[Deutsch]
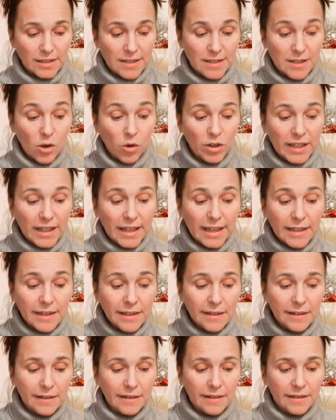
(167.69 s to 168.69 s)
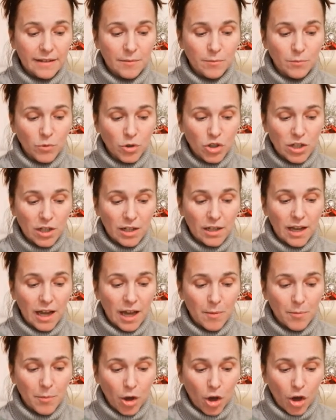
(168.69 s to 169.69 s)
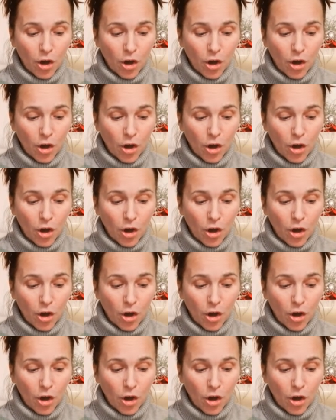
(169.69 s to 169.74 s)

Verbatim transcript: dass auch Kinder im Mutterleib